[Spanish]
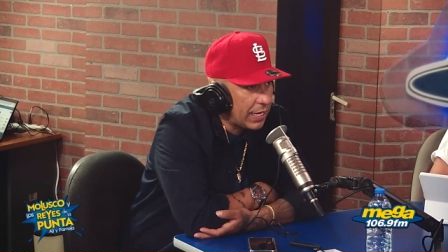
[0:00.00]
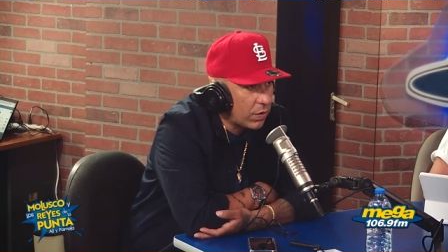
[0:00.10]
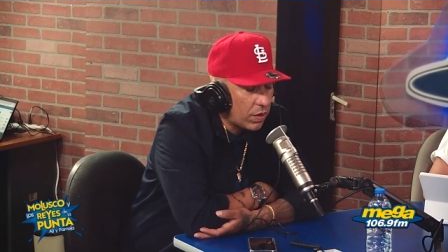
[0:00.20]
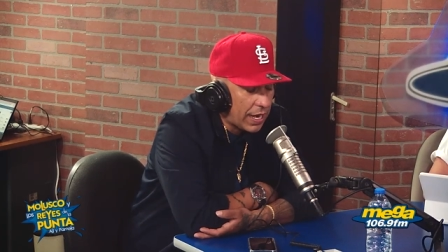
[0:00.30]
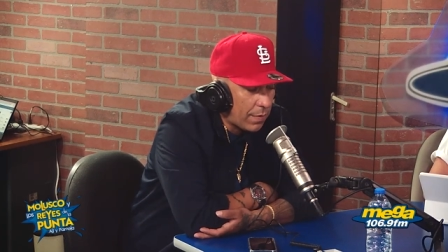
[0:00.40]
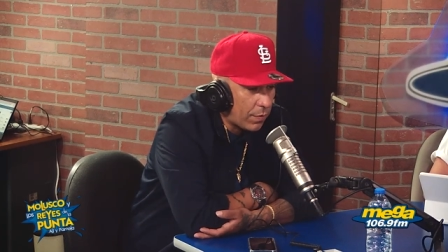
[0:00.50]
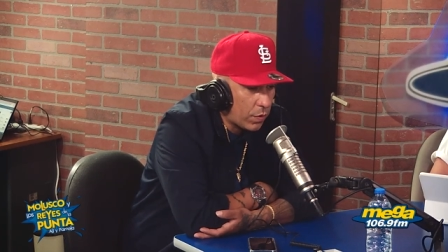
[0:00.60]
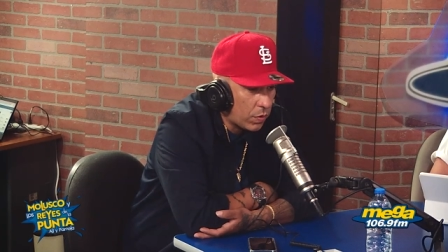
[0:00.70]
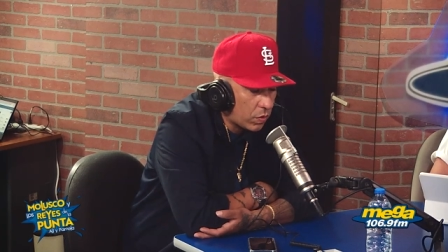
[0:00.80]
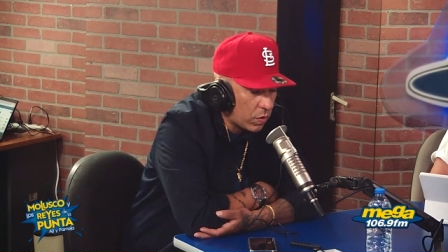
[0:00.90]
Y con el
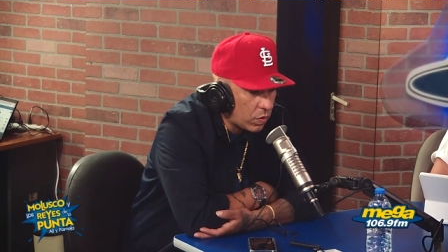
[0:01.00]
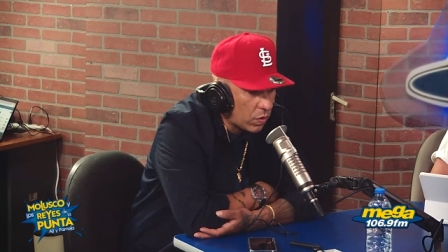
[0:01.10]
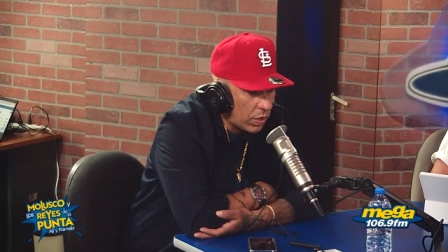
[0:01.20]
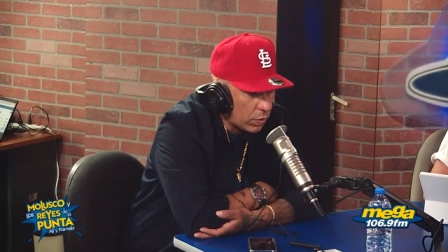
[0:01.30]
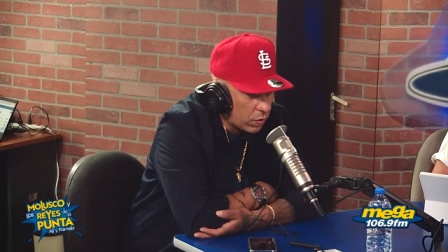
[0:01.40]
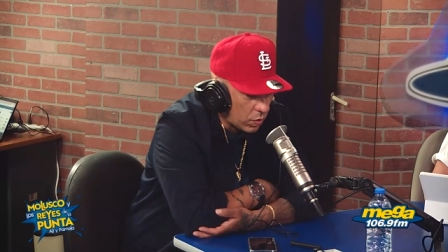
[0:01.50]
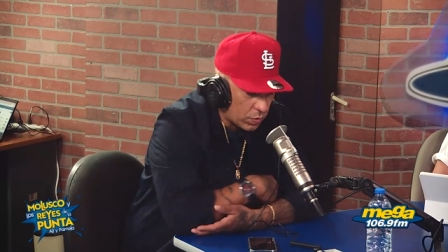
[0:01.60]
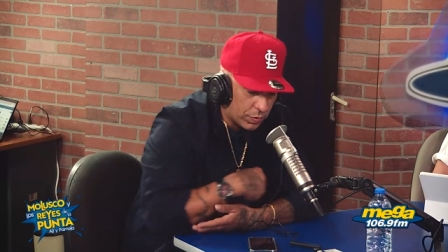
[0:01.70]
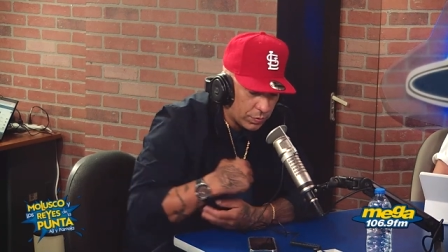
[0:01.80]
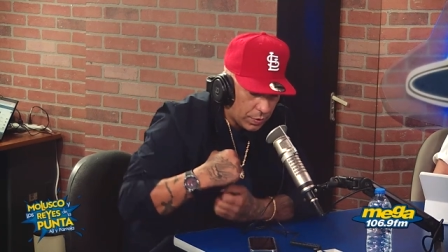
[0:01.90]
con, con,
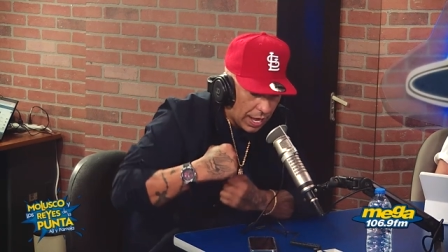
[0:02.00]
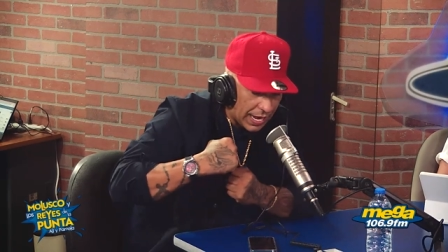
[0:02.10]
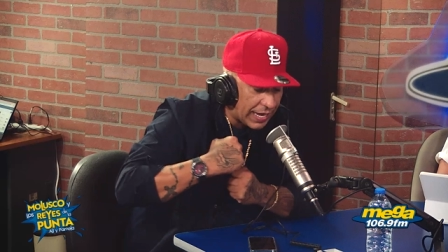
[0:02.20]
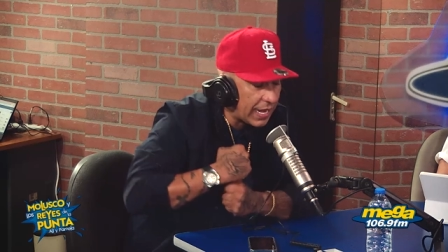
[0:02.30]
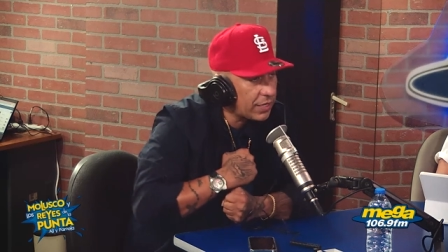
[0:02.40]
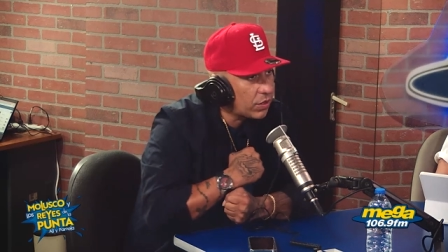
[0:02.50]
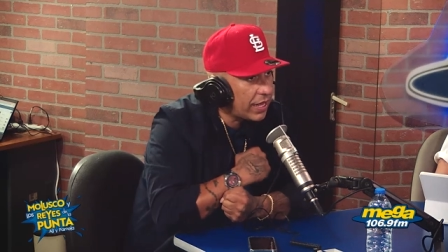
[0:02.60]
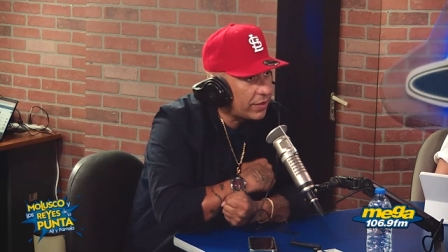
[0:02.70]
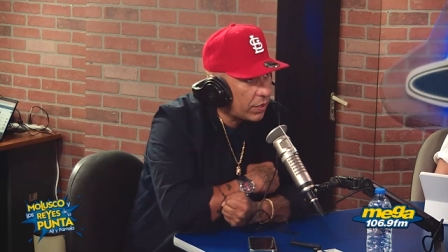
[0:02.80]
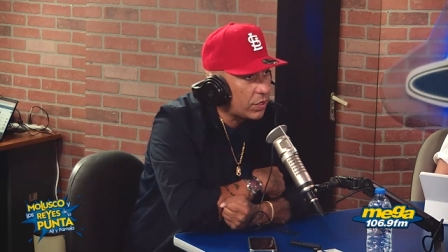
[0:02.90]
con agarradito de
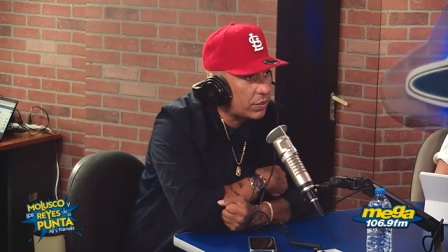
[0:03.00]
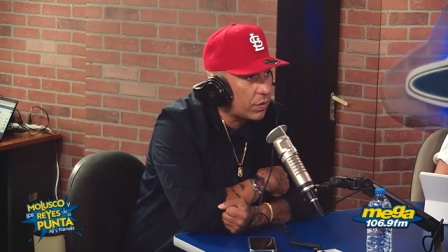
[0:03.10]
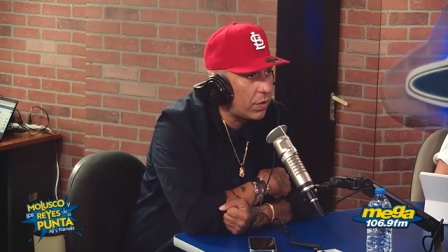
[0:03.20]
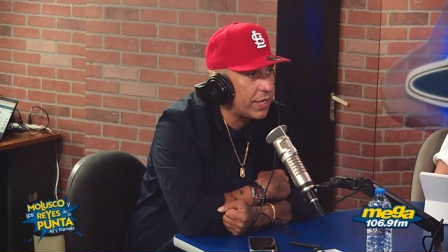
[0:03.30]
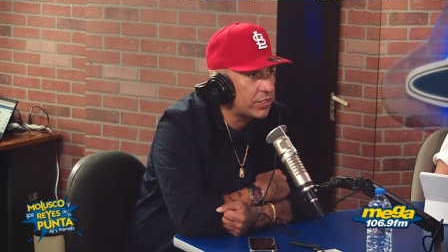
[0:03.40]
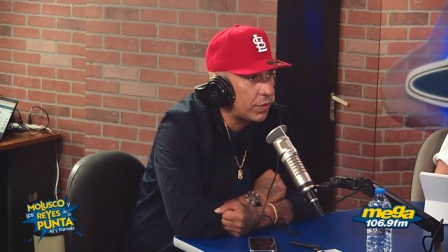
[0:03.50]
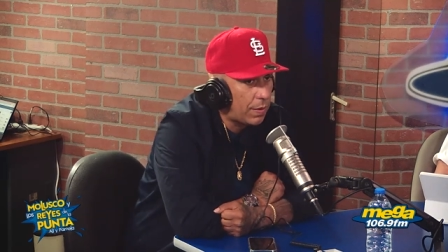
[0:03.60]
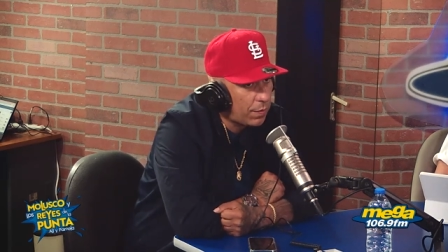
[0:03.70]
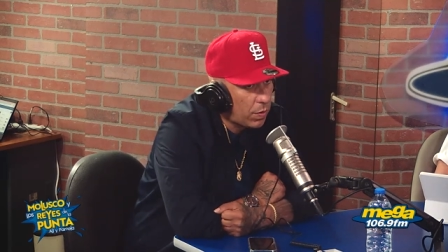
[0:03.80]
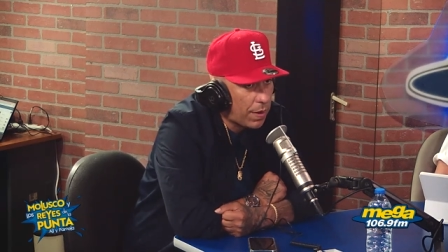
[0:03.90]
Dios y todo eso,
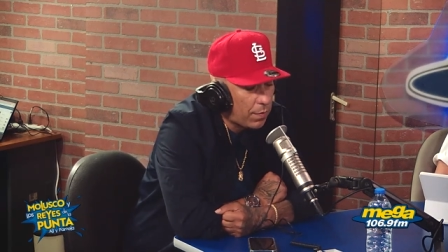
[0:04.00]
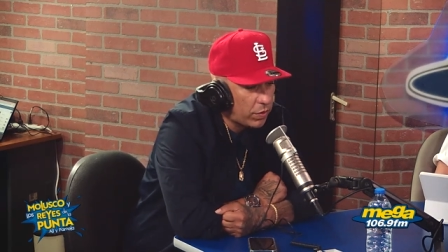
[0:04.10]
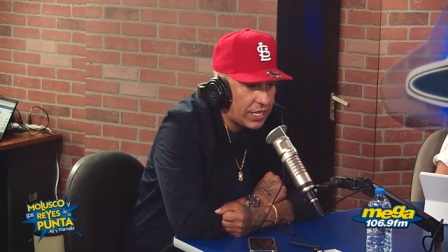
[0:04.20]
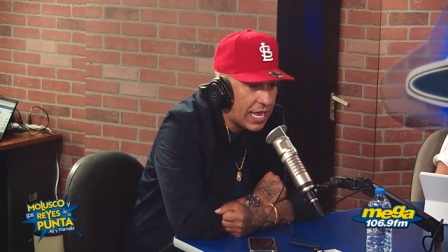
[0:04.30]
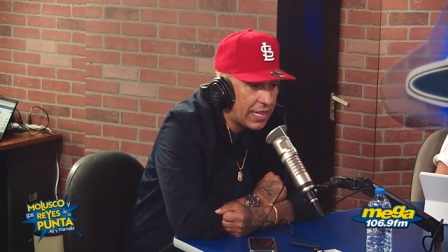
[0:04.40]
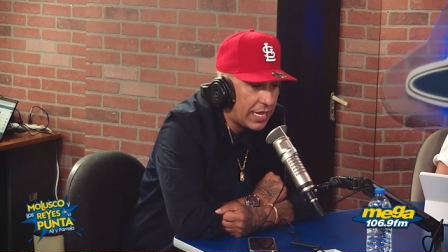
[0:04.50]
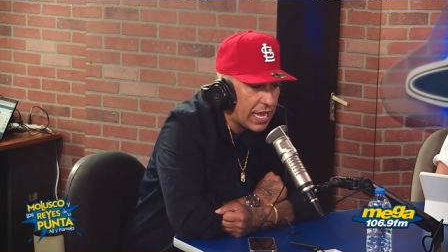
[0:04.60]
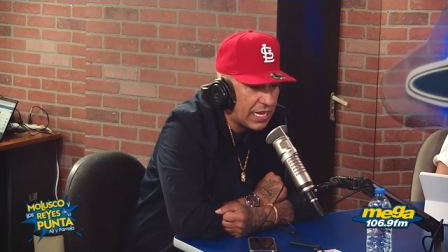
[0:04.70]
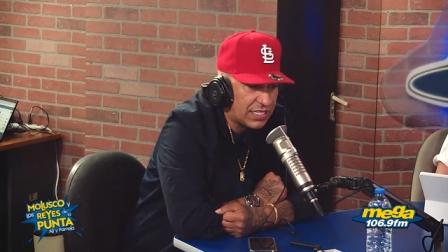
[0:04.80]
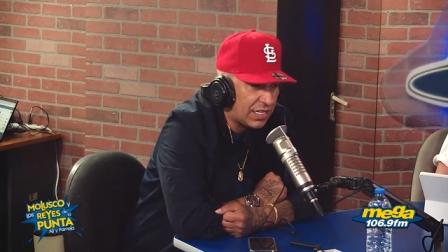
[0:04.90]
vamos, vamos día a
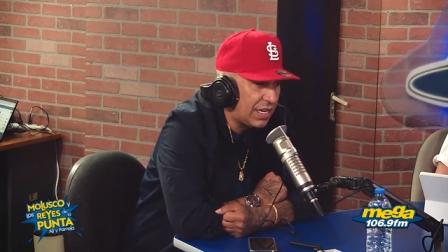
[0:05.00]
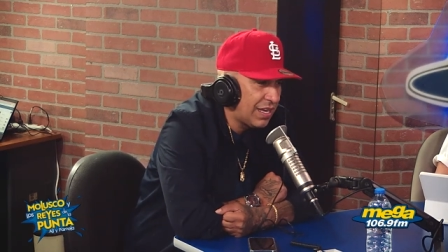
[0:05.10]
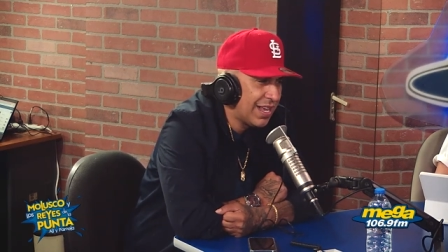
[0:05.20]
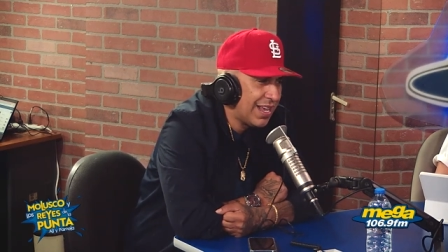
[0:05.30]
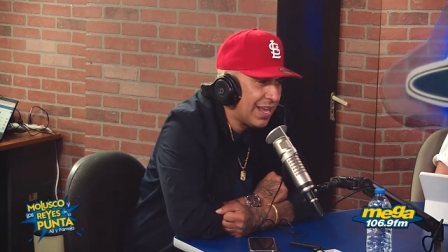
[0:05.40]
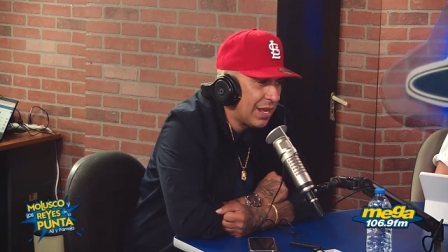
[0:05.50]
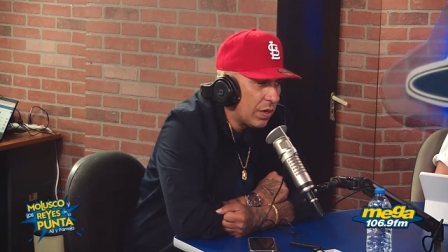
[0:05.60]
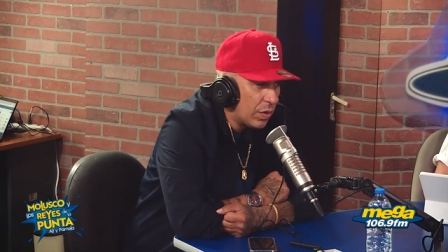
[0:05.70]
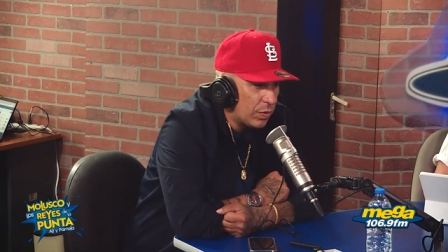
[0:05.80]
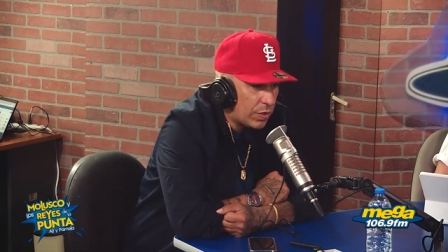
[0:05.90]
día y sí
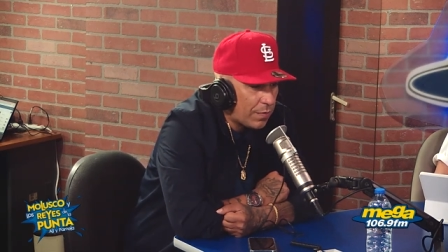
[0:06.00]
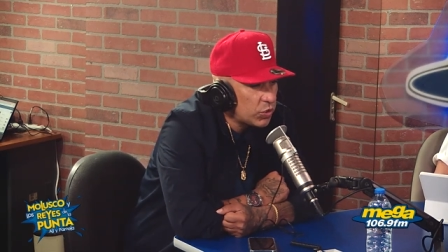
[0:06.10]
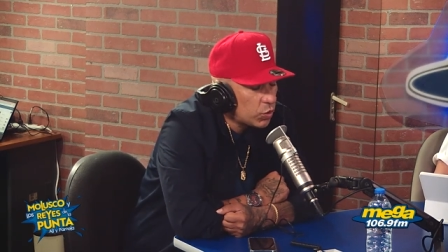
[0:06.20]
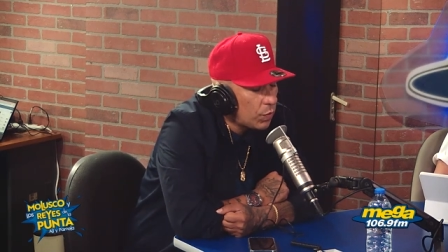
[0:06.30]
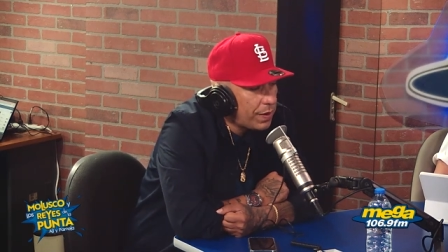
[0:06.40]
Estamos súper